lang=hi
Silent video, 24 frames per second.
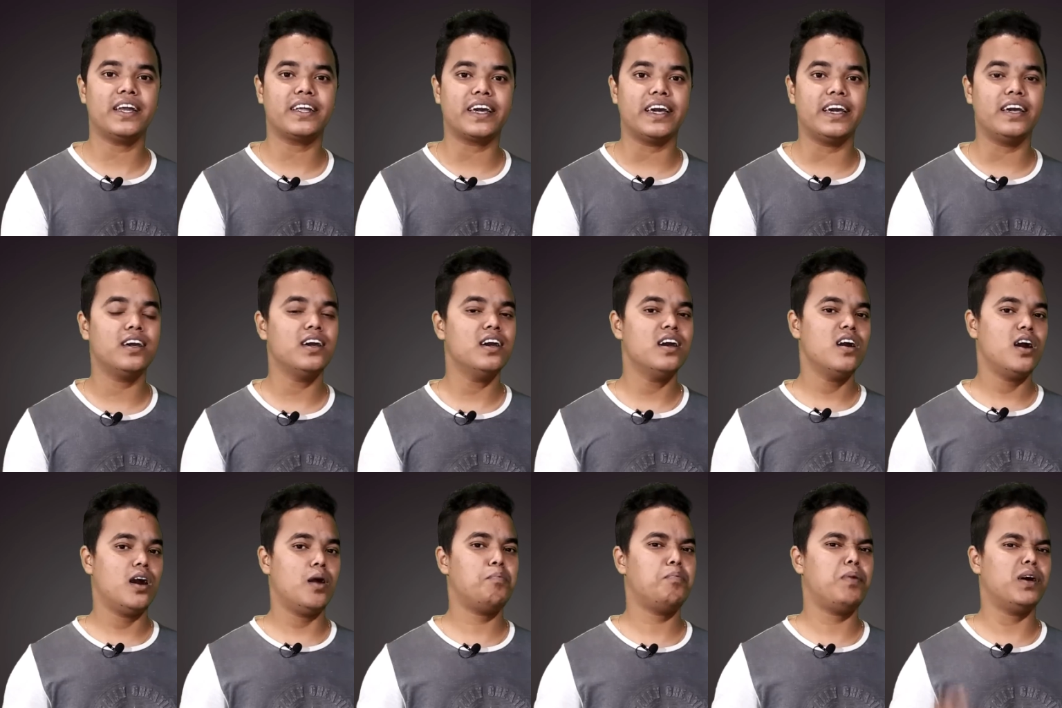करके
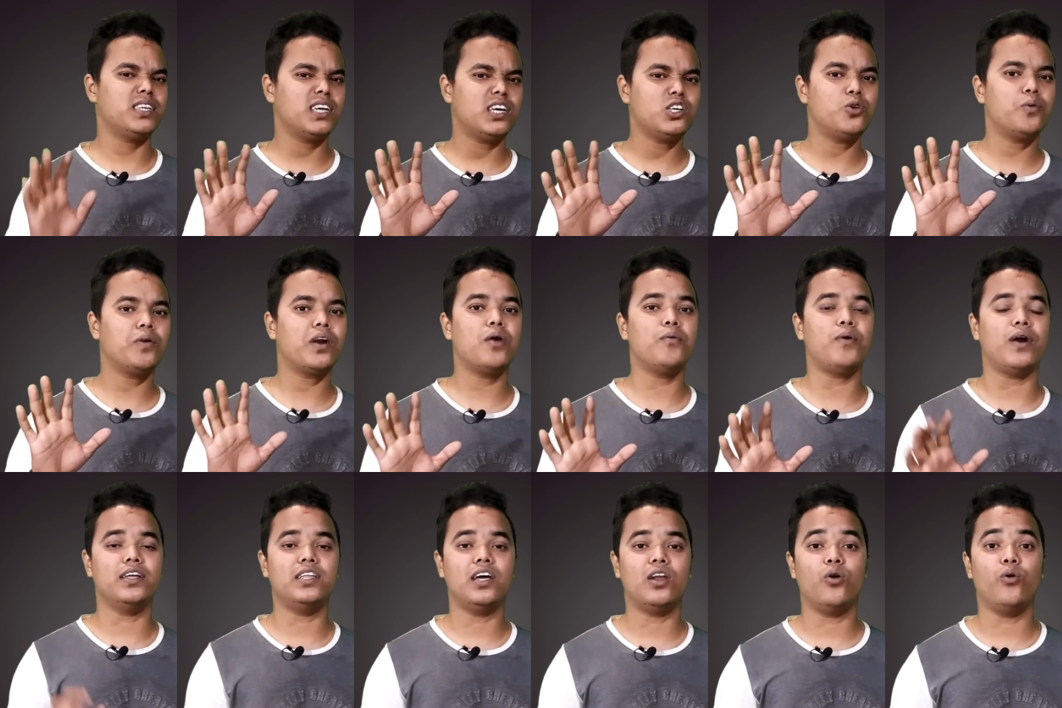आप पचास रुपये
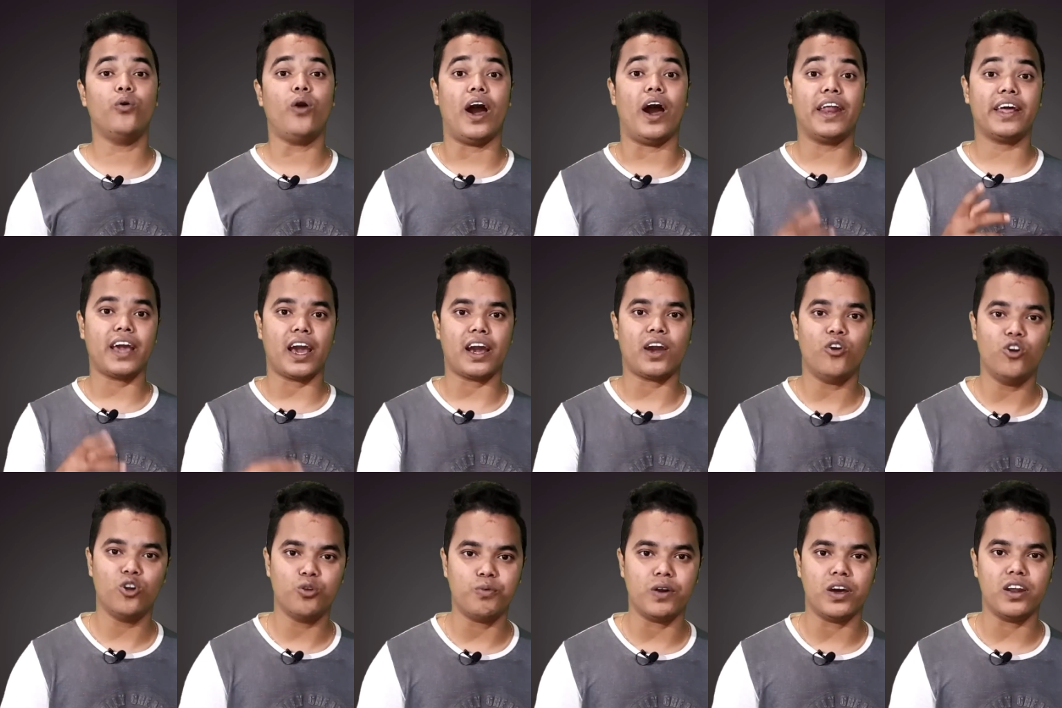का फायदा लो हर एक
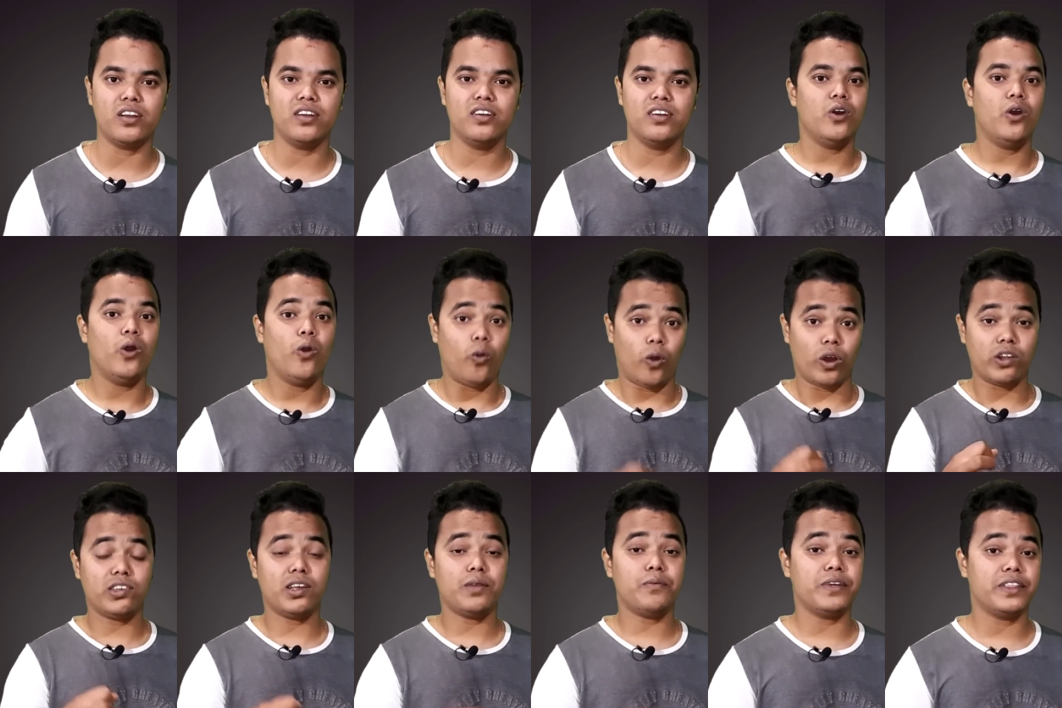अकाउंट पर
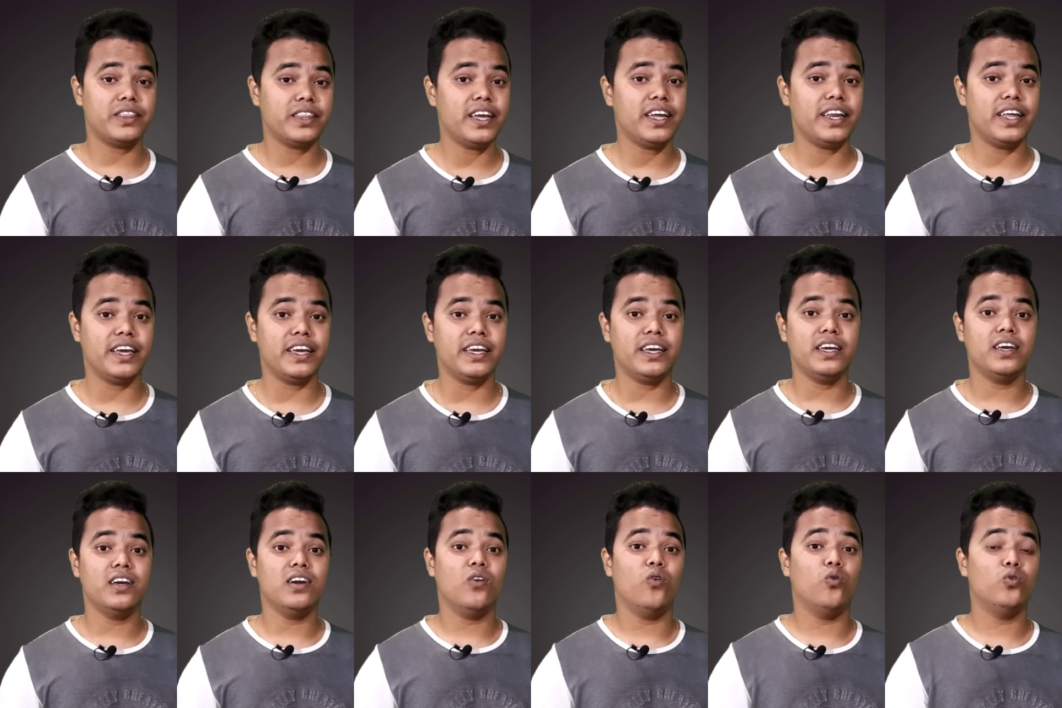और सिर्फ इतना ही नहीं
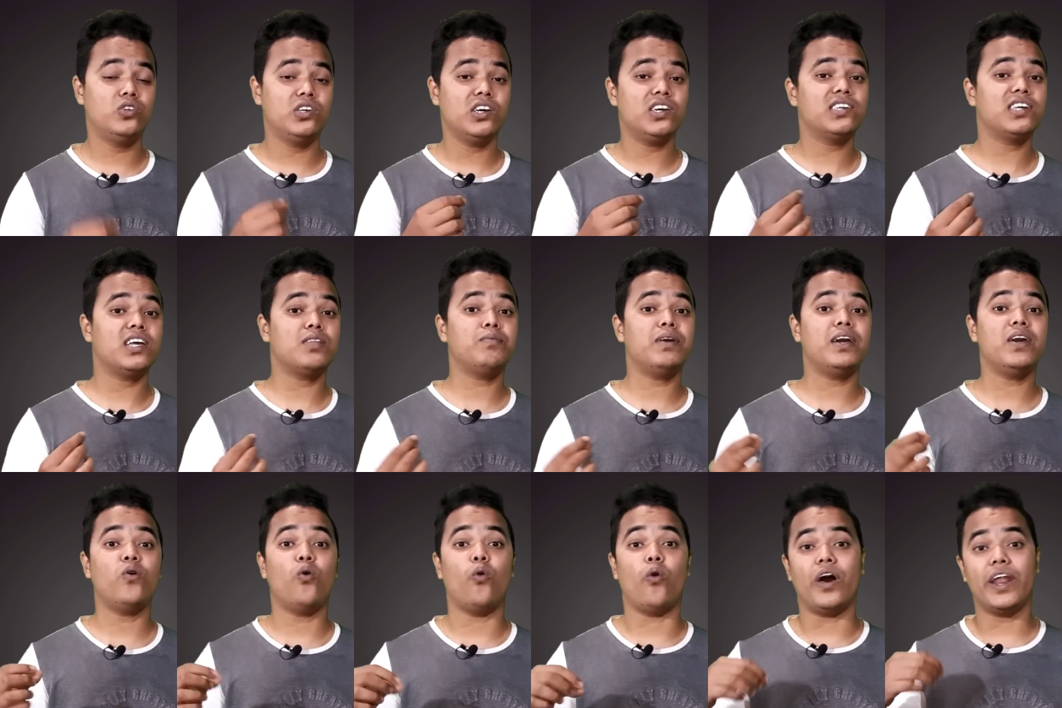उसी के साथ
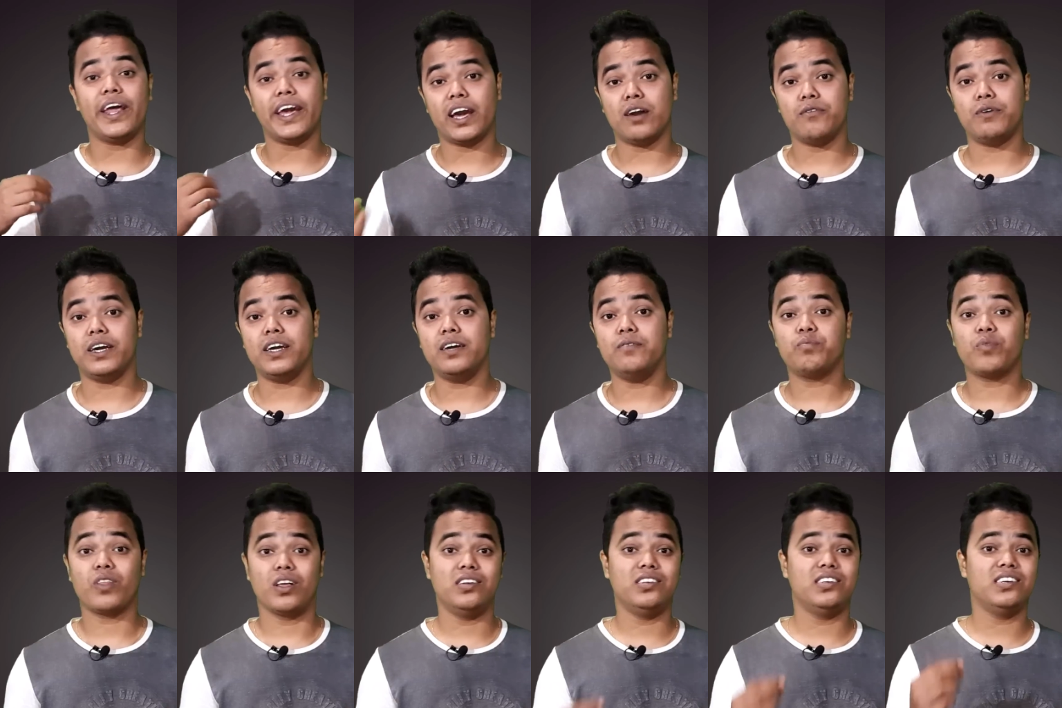में और एक ऐप है
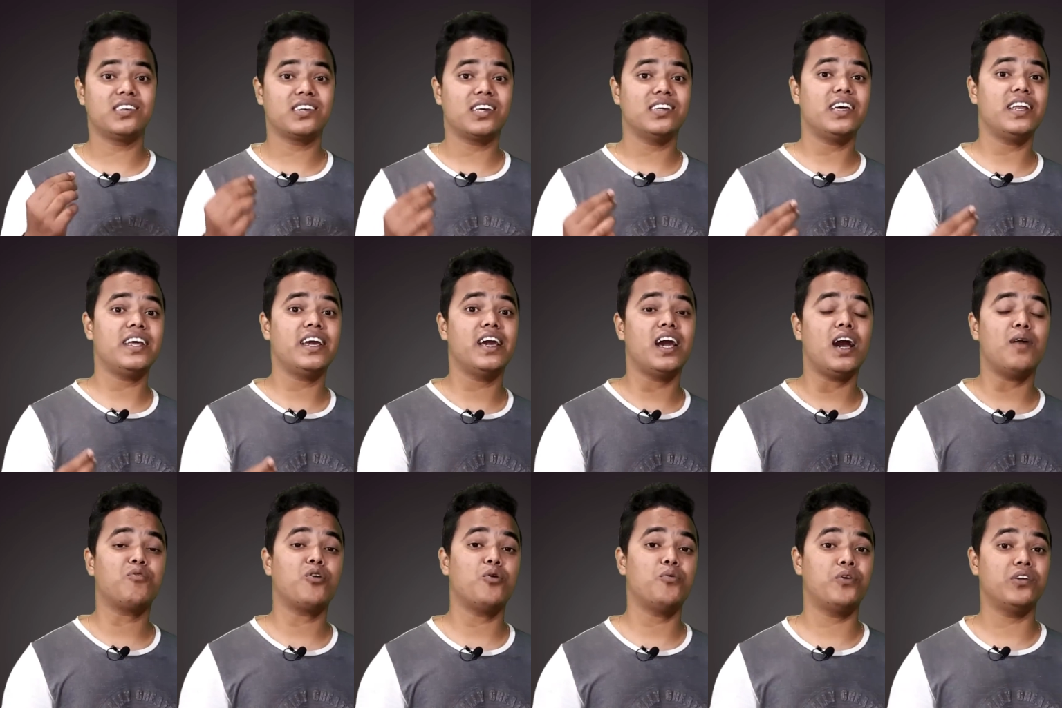जिसके
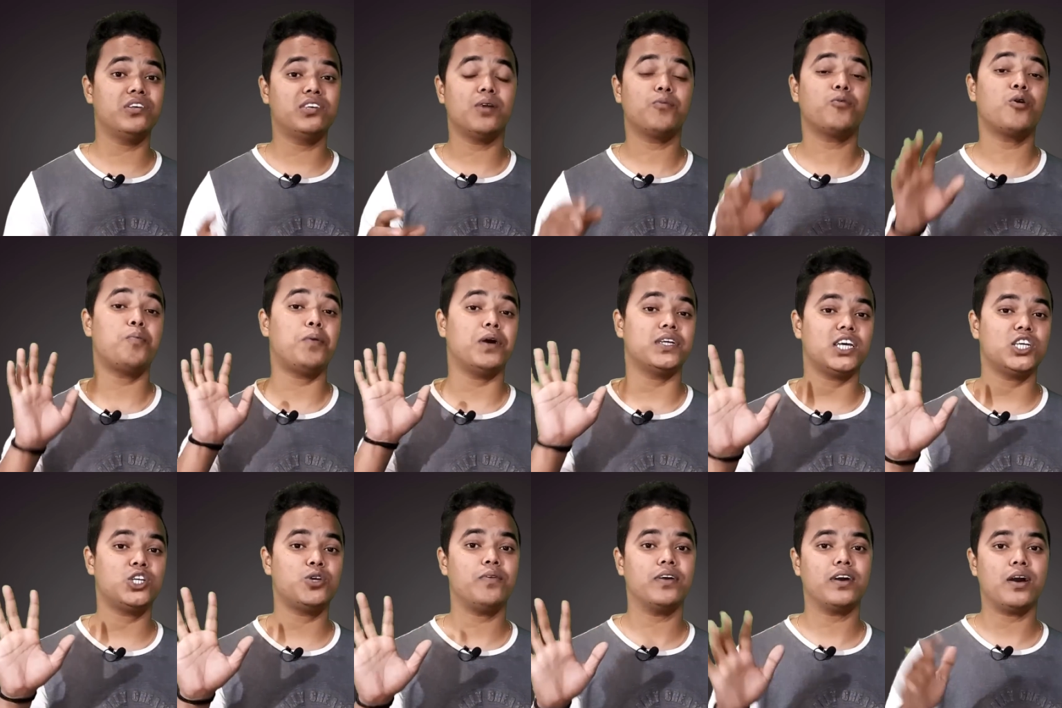ज़रिए आपको फिर से आपको
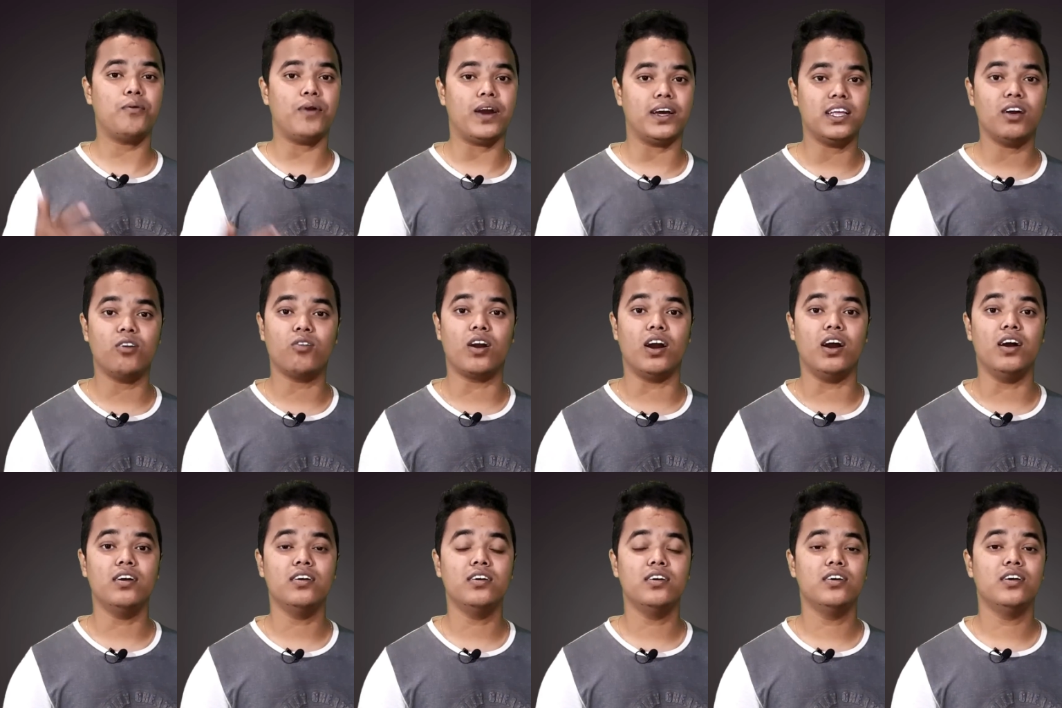पचास रुपये का फायदा
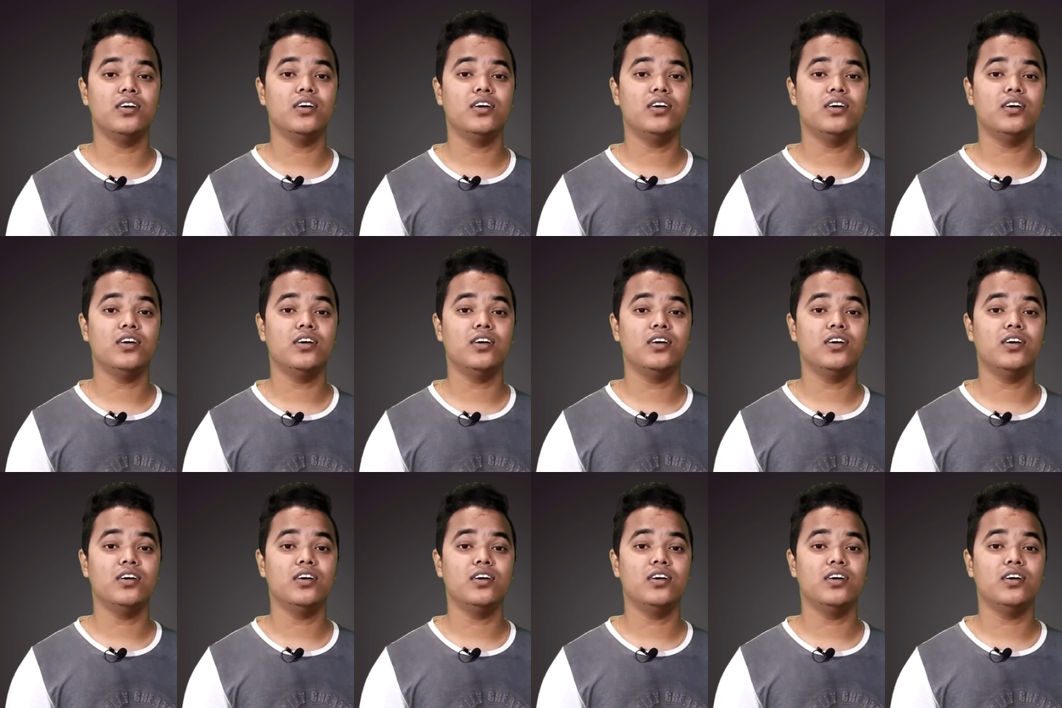होगा